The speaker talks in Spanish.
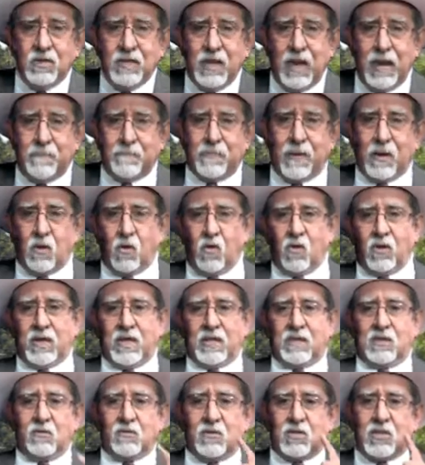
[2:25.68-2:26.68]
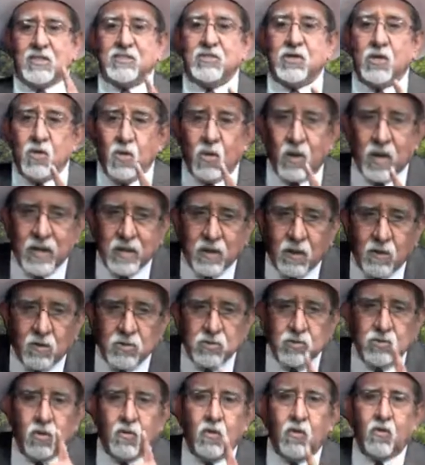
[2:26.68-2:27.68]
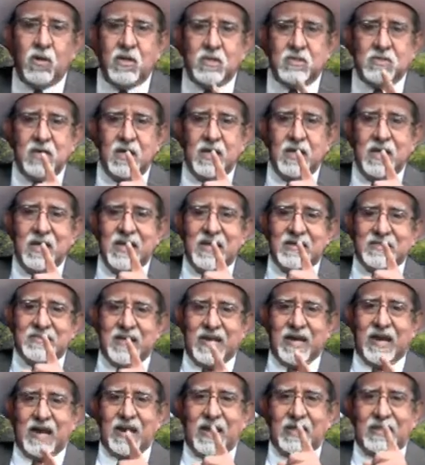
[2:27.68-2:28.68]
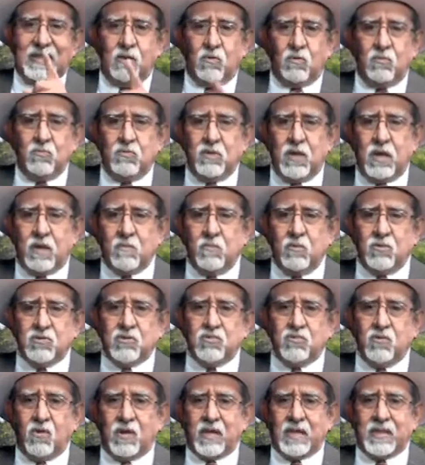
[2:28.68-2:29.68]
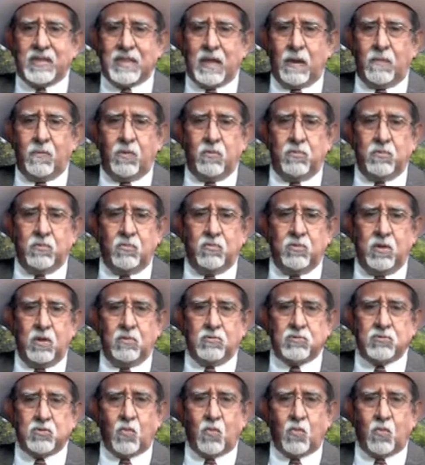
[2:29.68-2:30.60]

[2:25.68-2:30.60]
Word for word: de la parroquia de Nuestra Señora de los Dolores se engalana con un hermoso retablo, uno de los